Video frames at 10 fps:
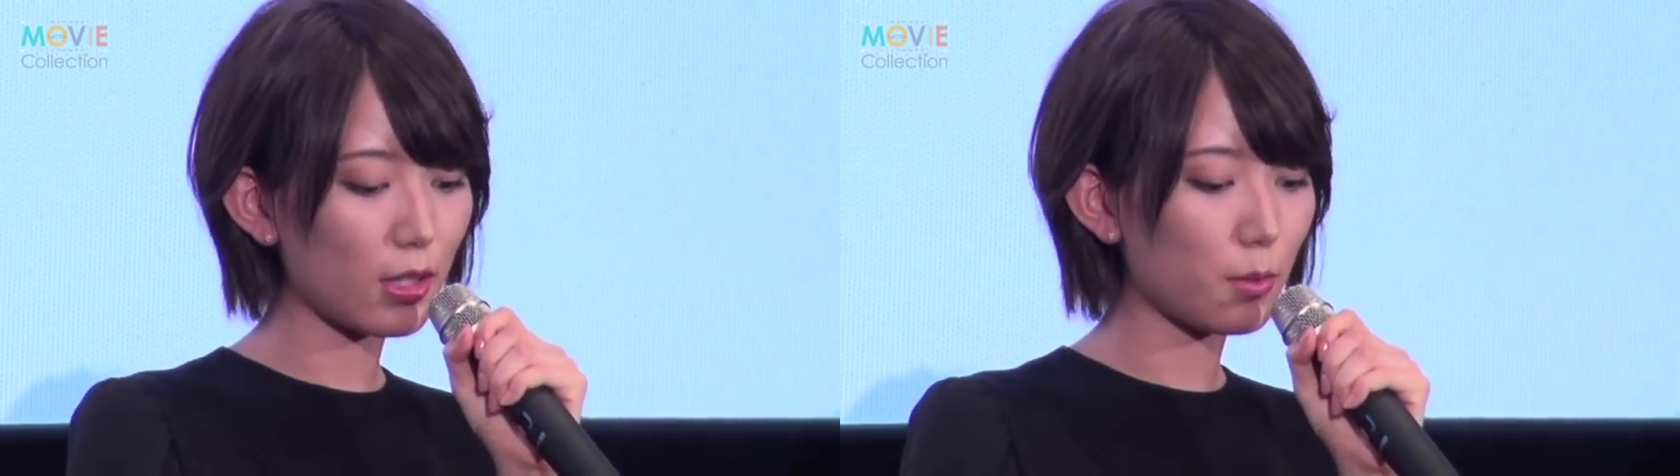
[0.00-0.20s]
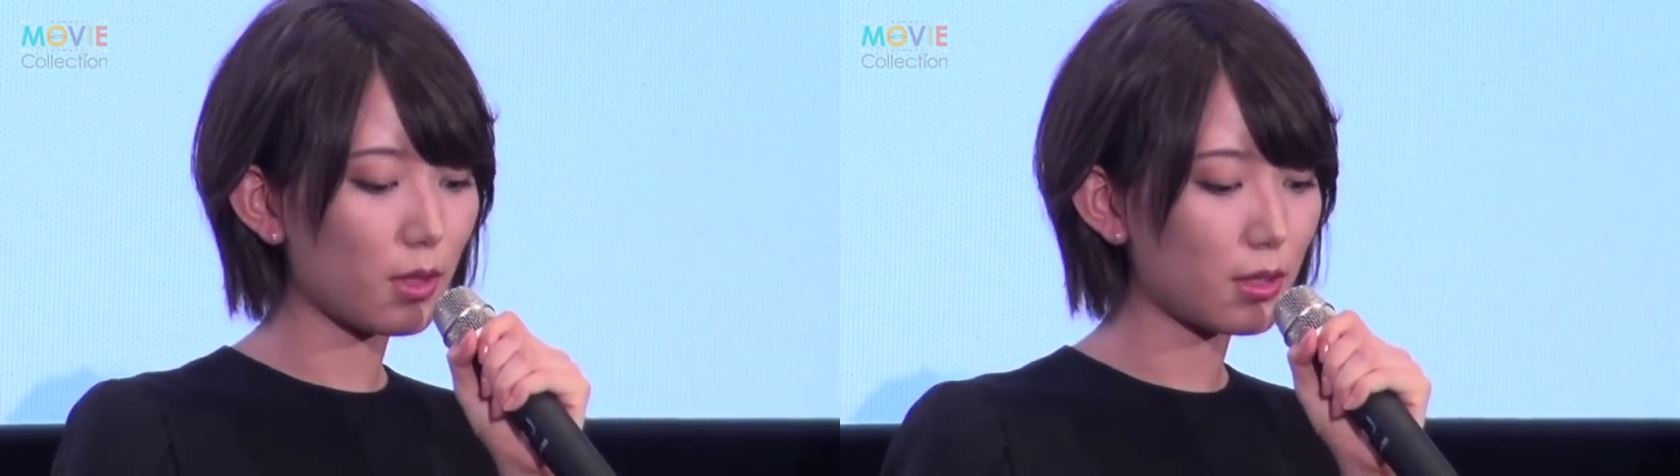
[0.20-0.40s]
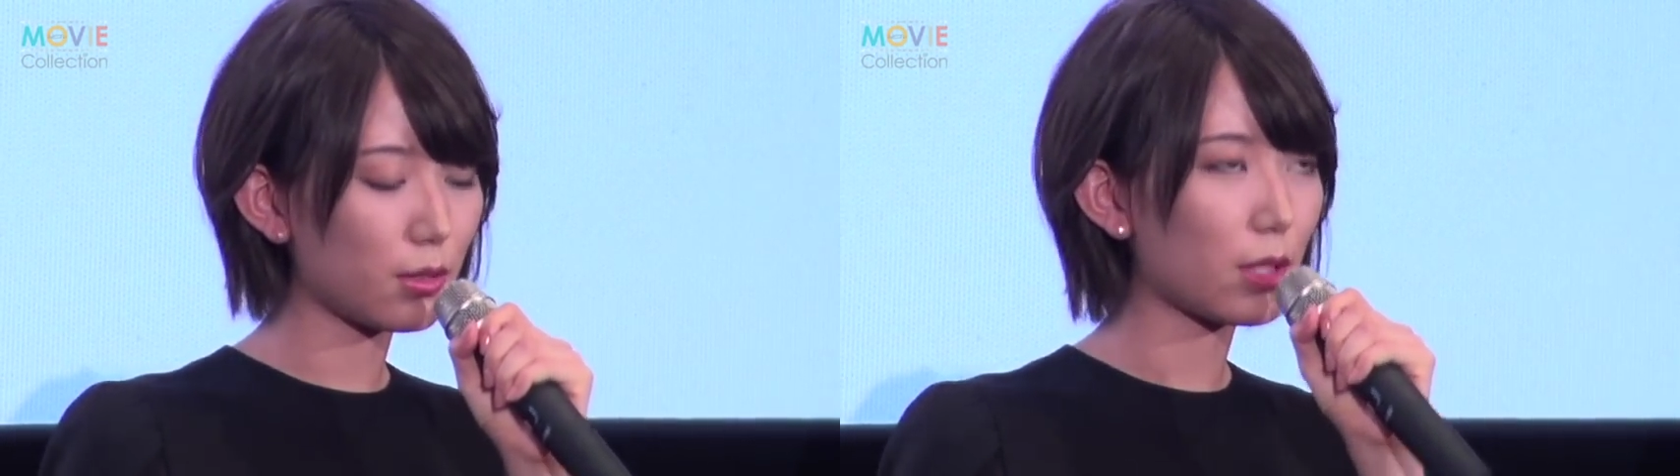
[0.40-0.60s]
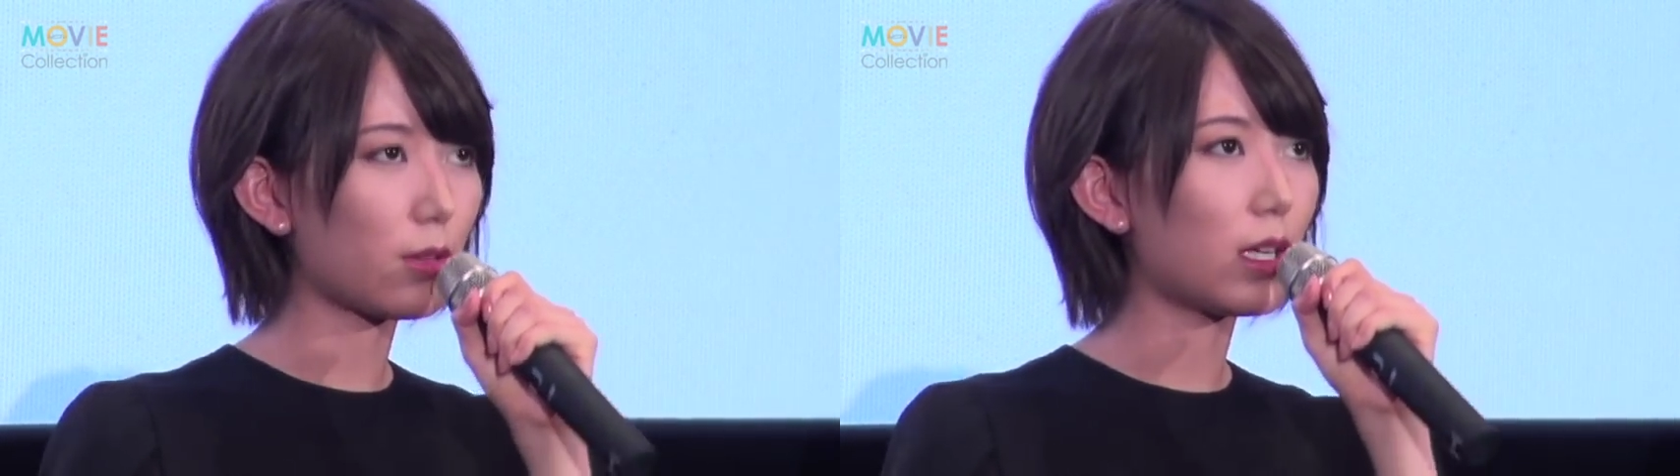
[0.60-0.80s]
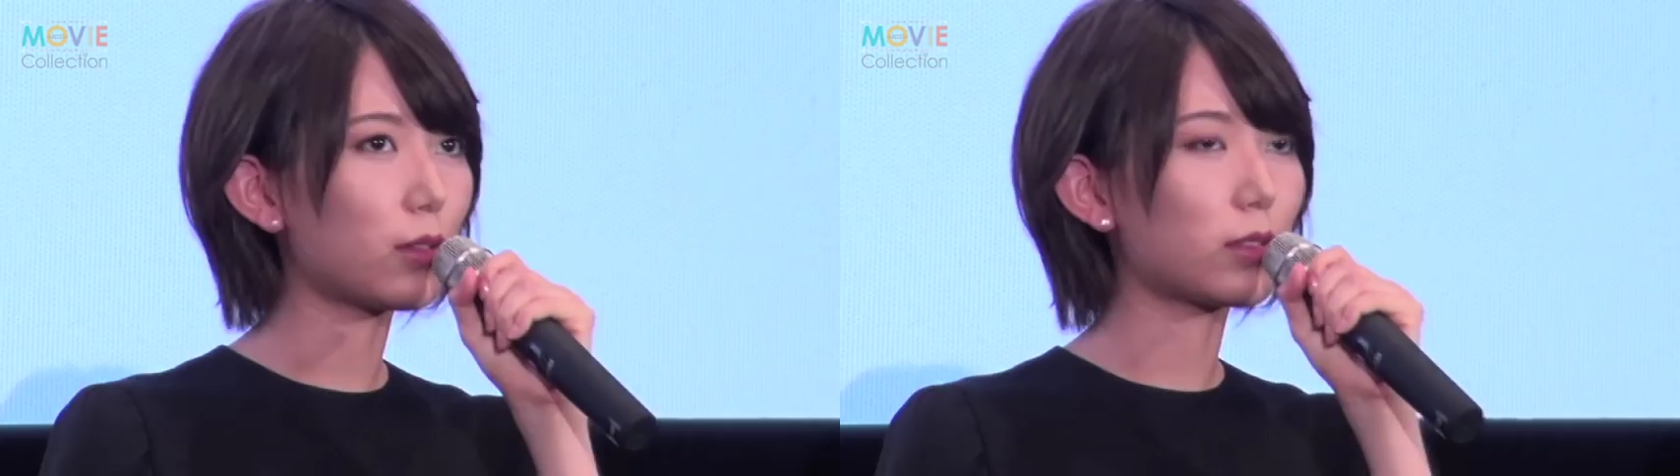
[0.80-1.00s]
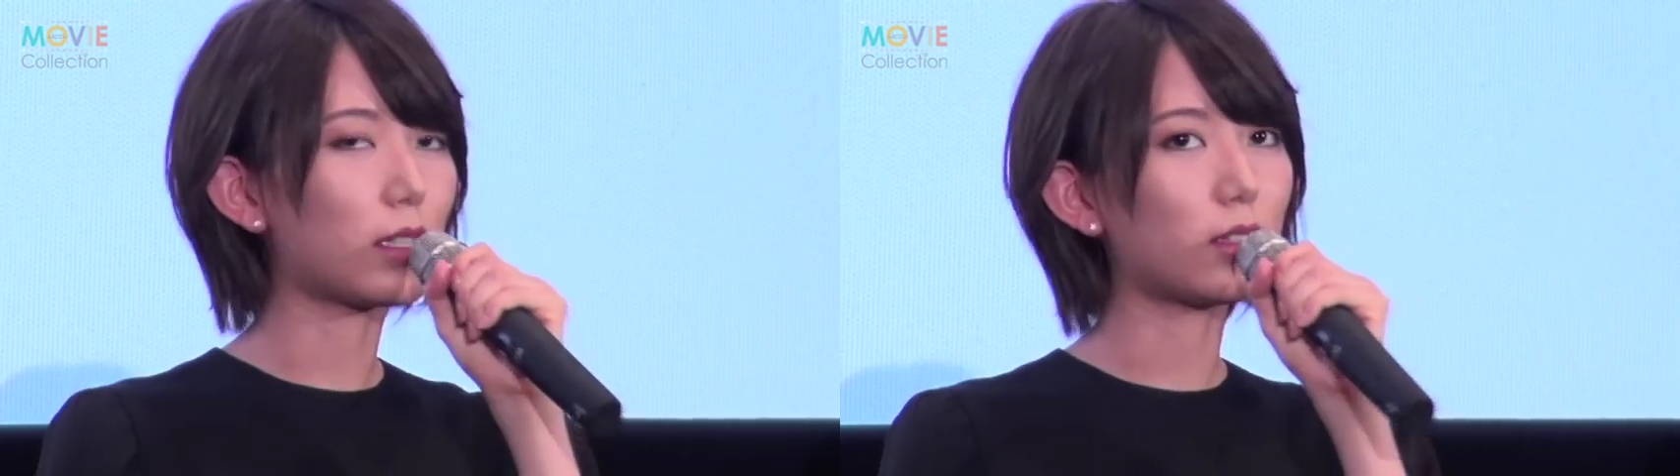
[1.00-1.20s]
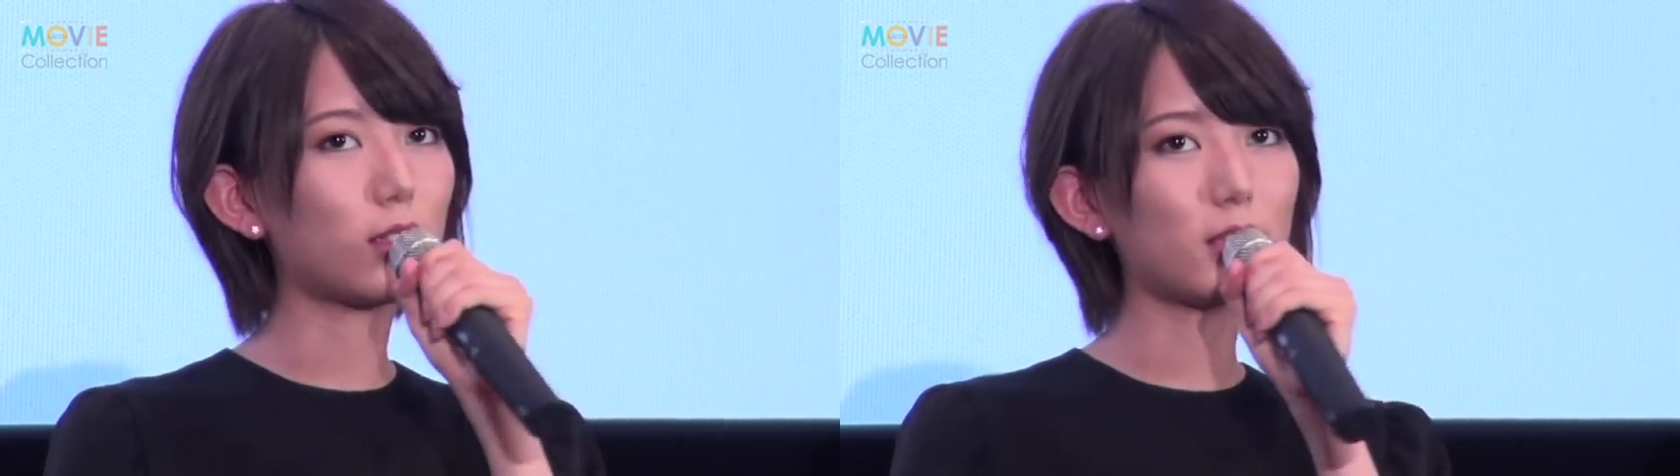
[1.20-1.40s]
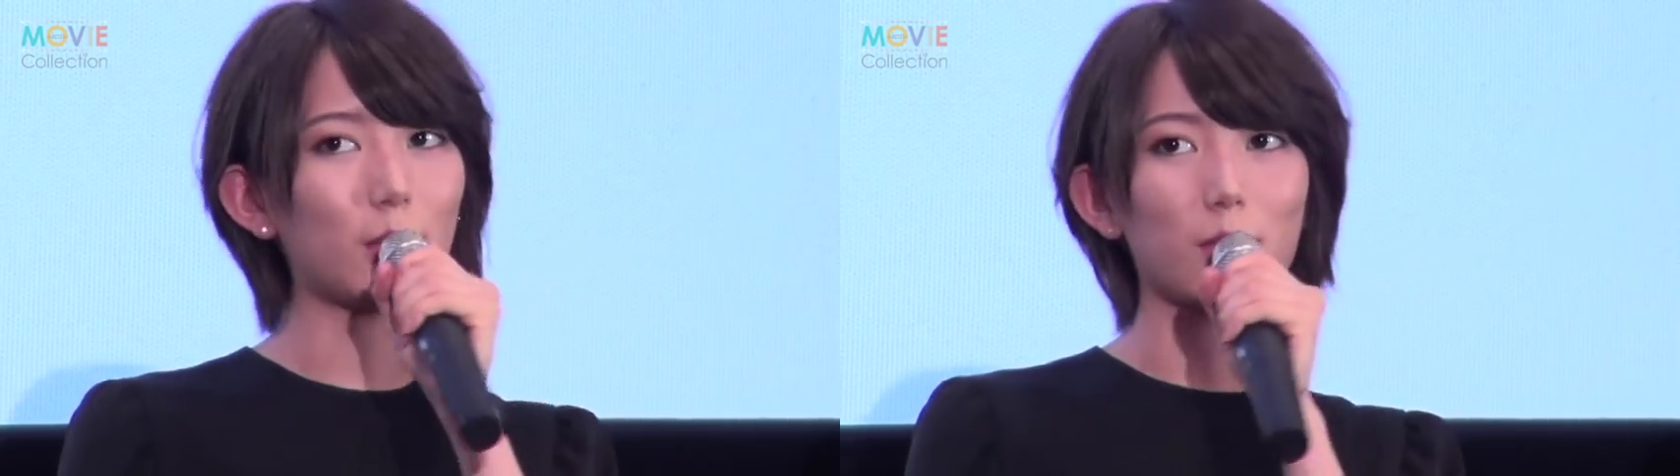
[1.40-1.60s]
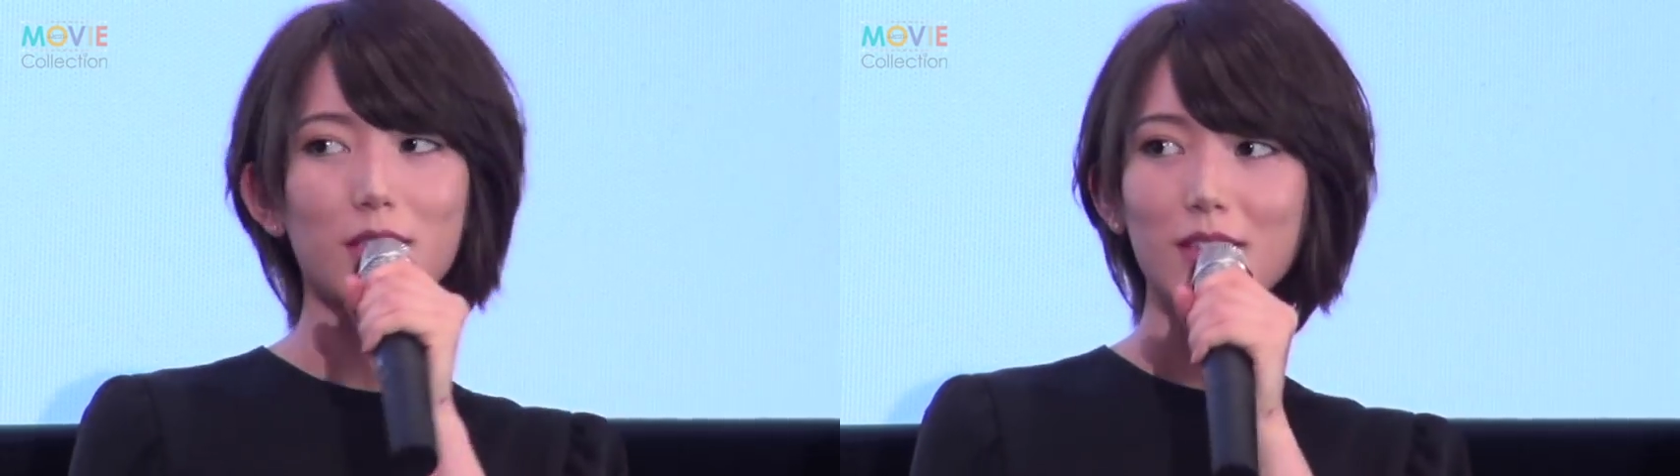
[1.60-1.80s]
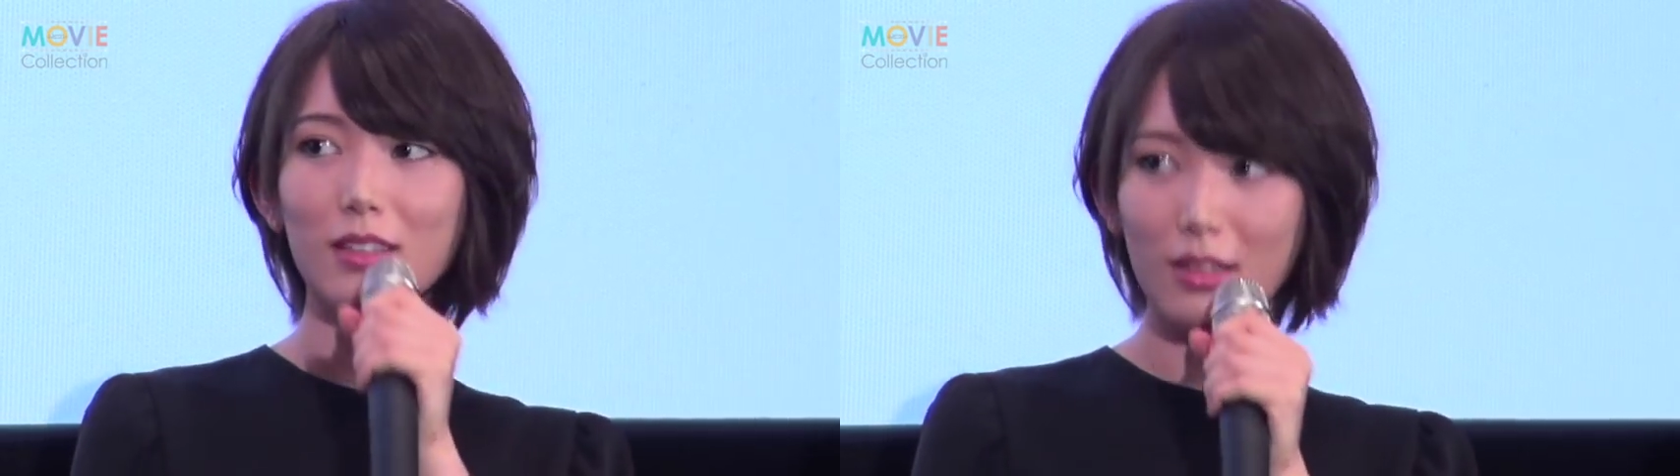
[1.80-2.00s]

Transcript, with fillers: 帯の待ち受けを綾乃さんにしてまし